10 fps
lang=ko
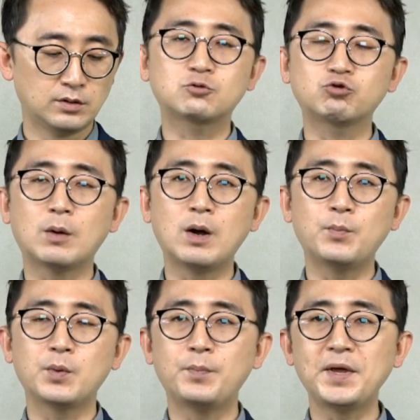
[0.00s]

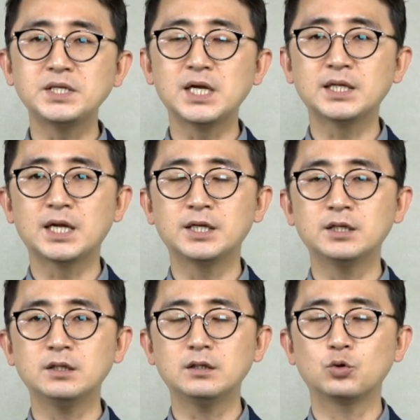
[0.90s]
국가보안법을
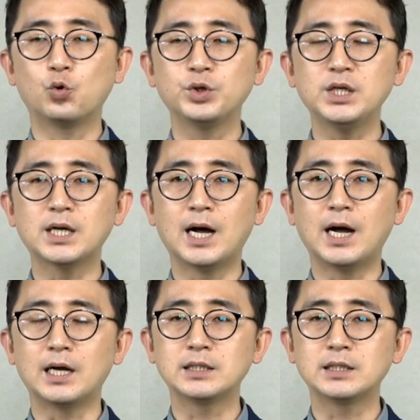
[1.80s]
폐지하자는 논의가